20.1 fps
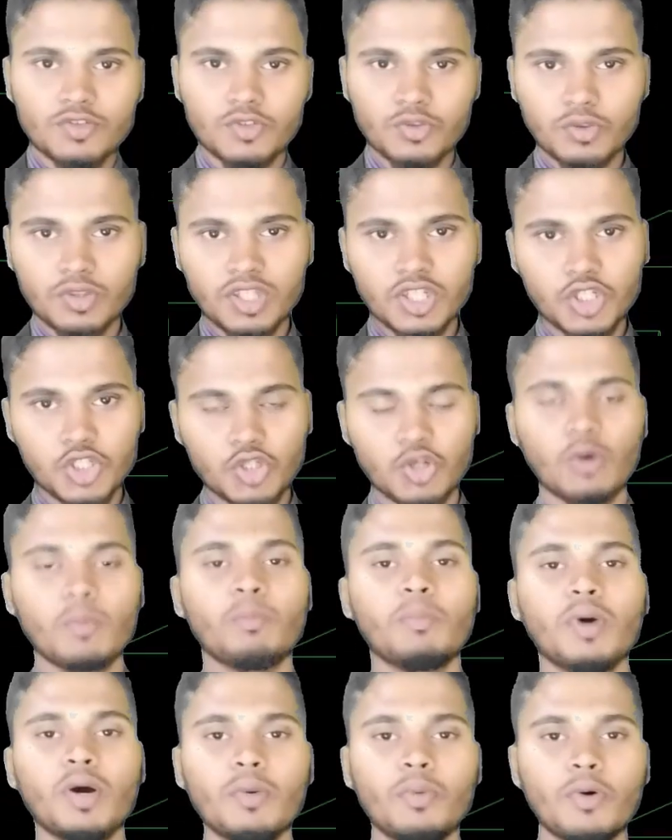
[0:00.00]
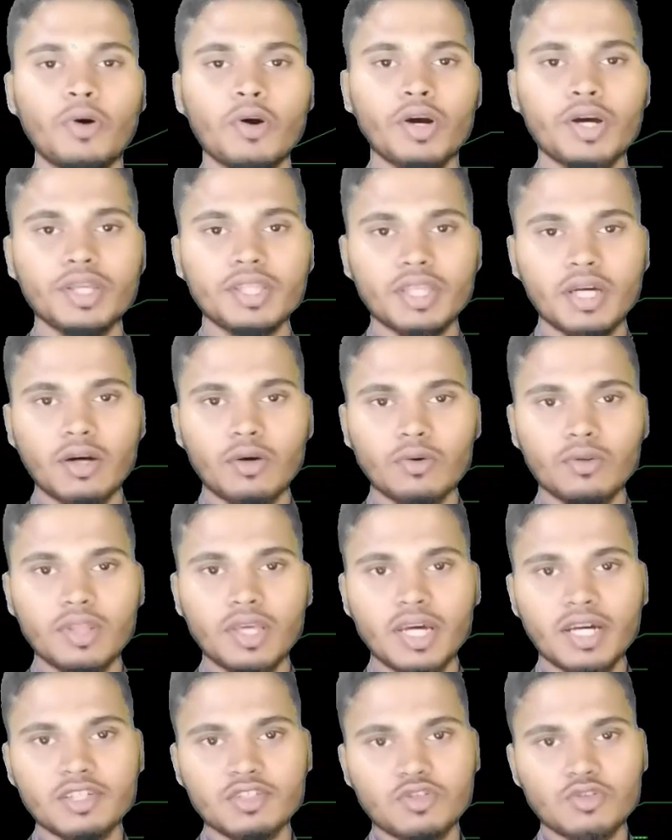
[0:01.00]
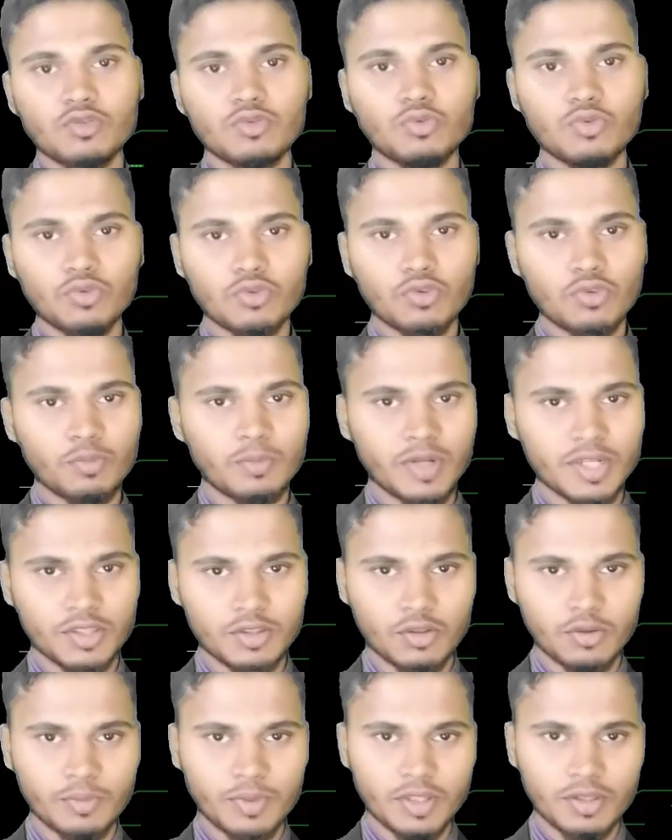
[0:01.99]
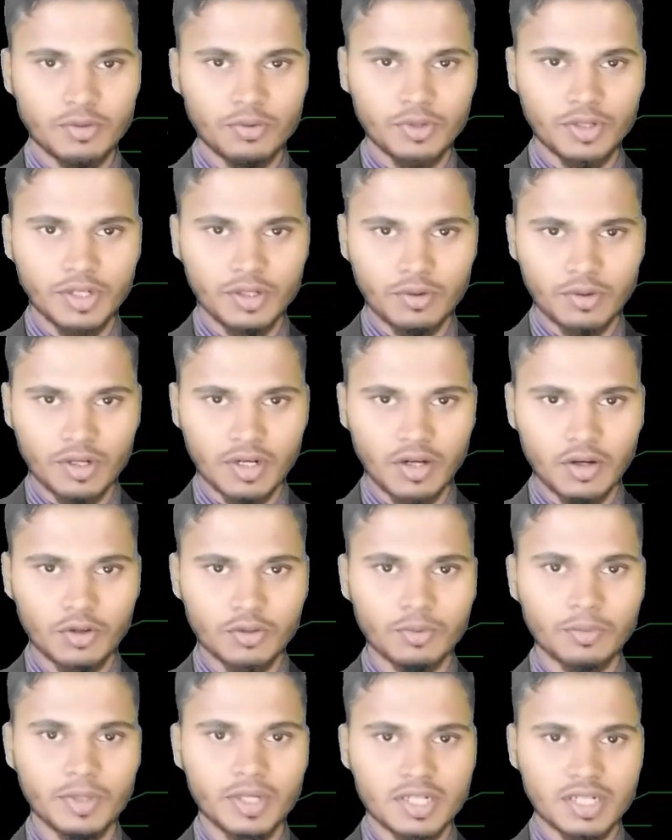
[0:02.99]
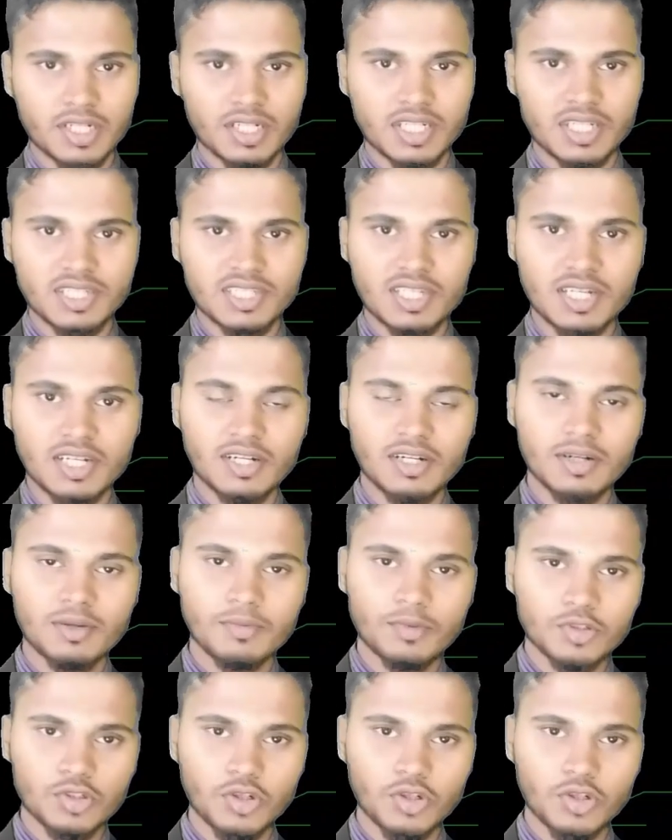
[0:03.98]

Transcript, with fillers: যদি সম্ভব হয় তাহলে একজন গুরুর মাধ্যমে ধরে করা অথবা একটা টিচারের